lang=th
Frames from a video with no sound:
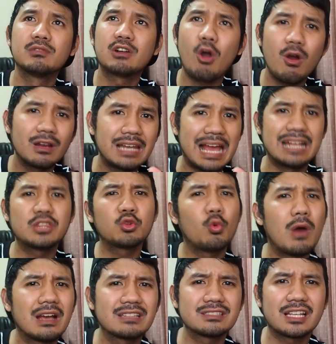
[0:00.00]
กล้องหลายตั
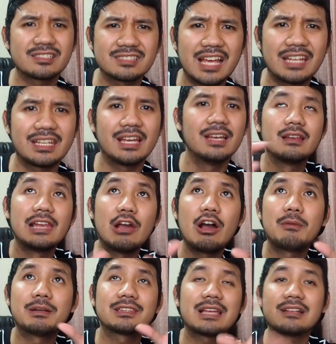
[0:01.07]
วสัดๆอะ่ะแล้ว
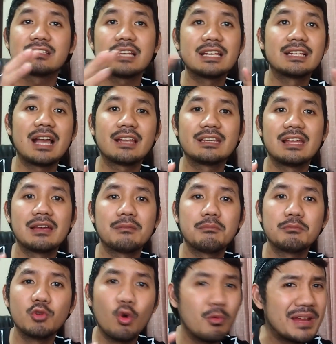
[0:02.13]
เอามาตัดใส่กันเนี่ย
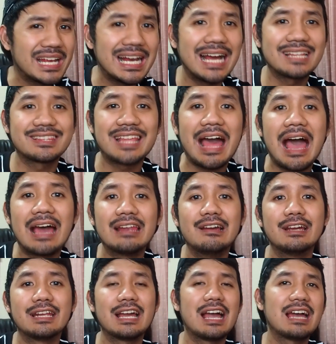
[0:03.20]
ดูไม่ขัดตาเล
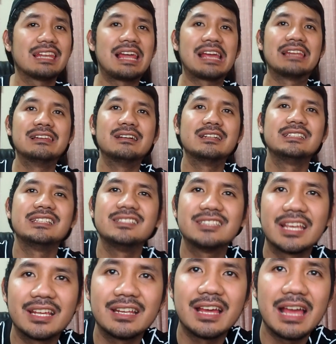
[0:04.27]
ยนะฮะไหลลื่นจ
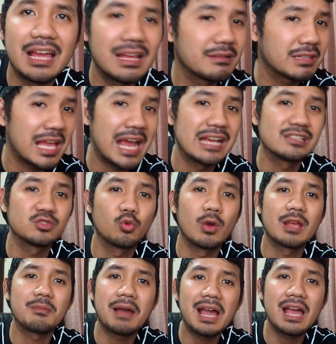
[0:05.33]
ริงๆนะฮะถ่ายสว
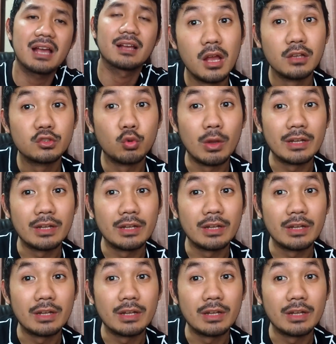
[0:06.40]
ยมาก ส่